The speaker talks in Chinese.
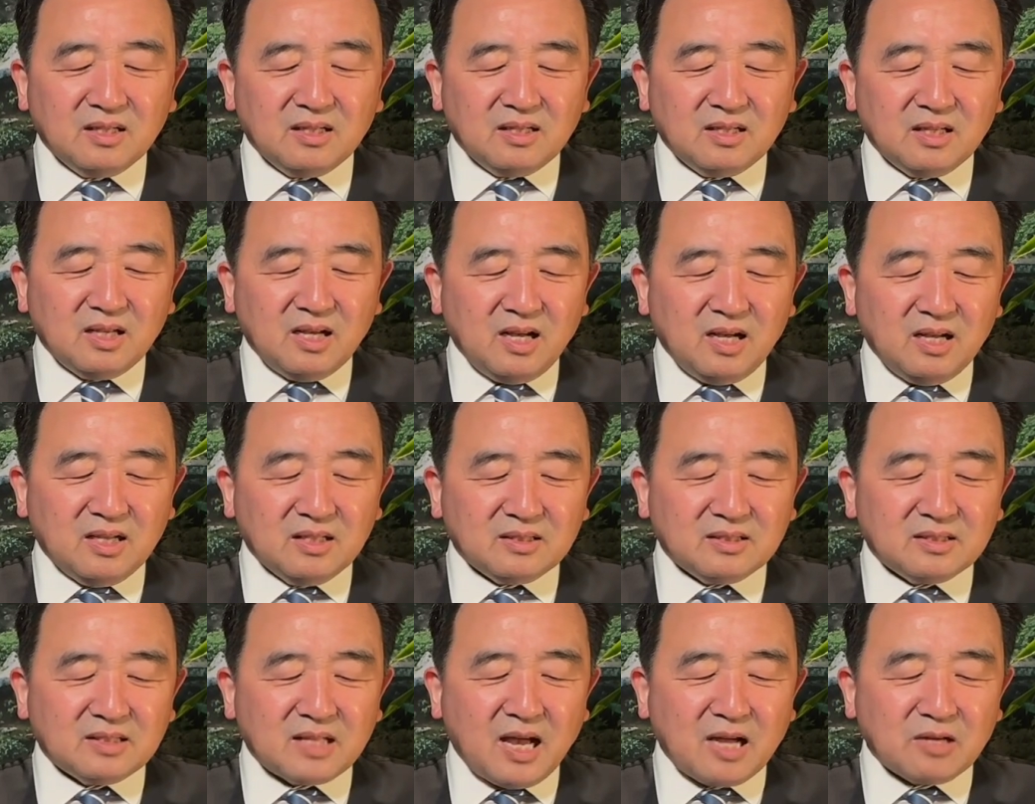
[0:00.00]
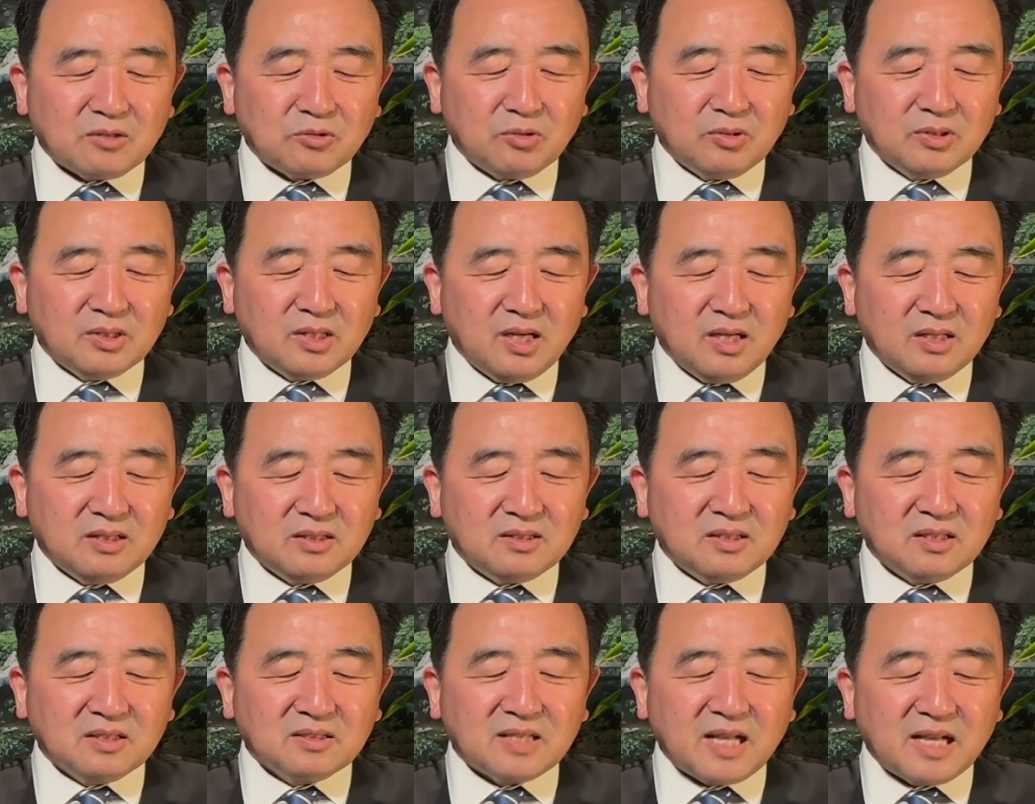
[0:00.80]
啊，他说呢，
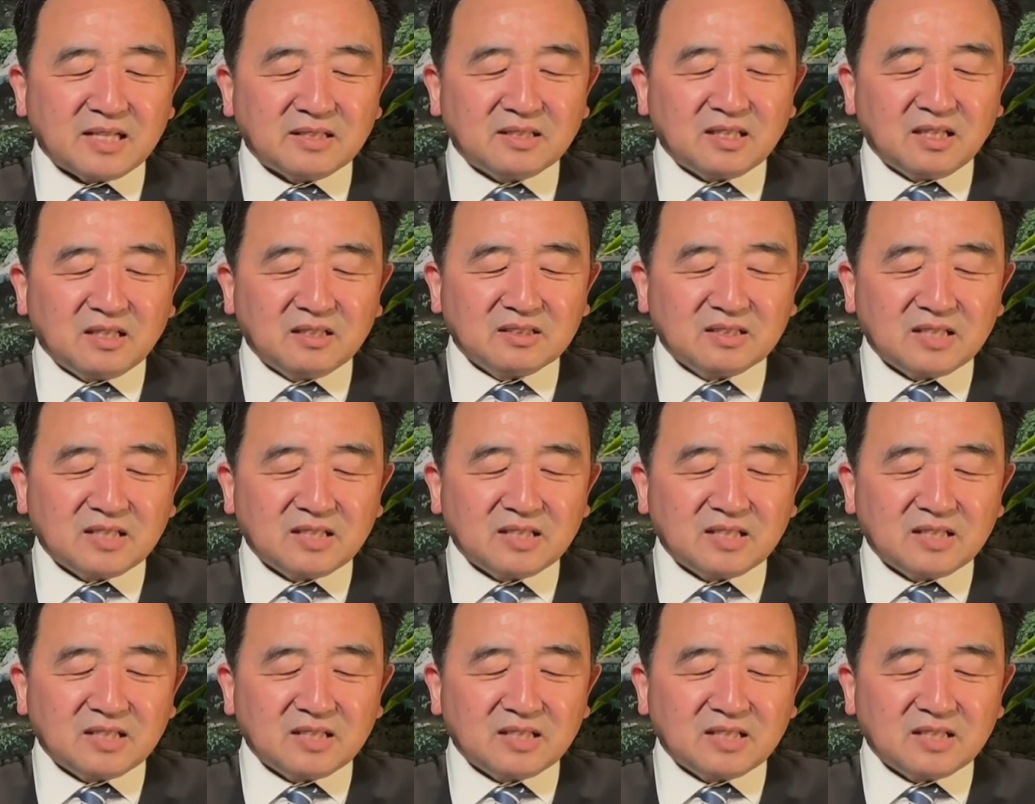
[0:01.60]
正在等